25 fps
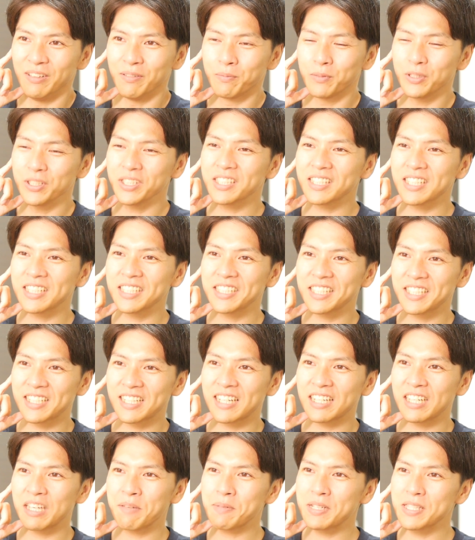もしかした
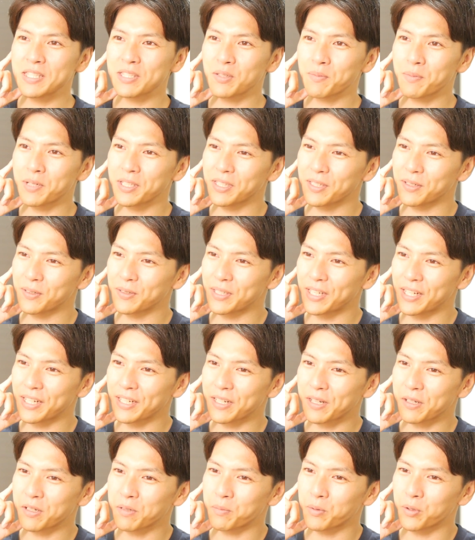ら今勤めてる
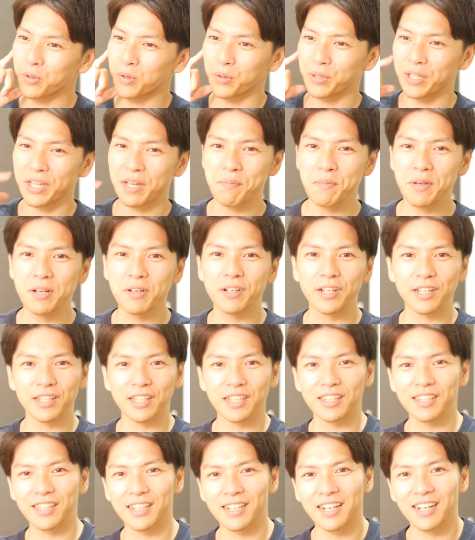大学もごねんめぐらい
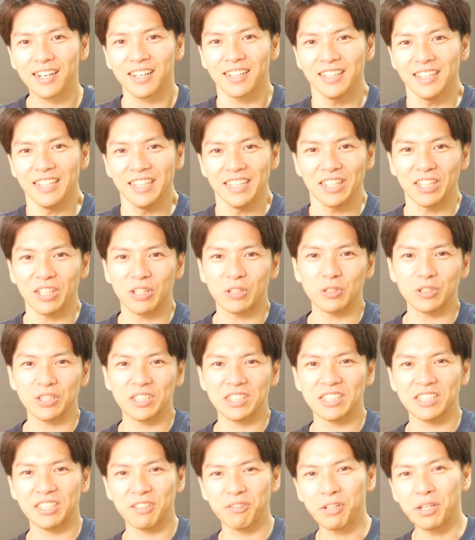になったら引っ
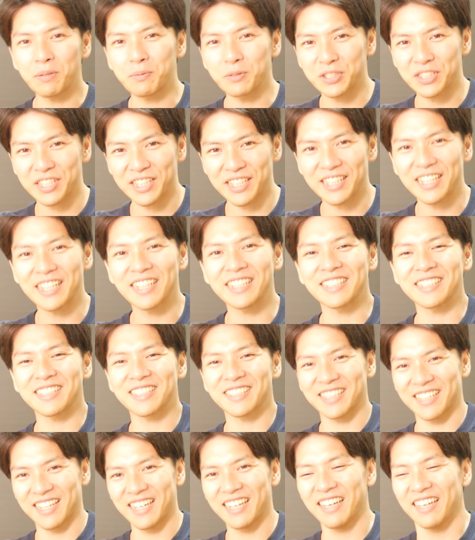越ししてるかもしれないで
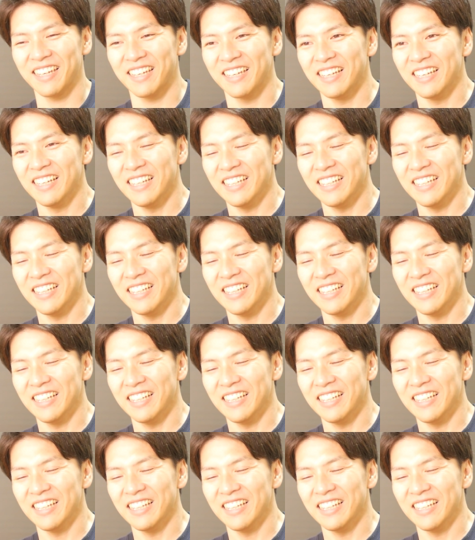すね。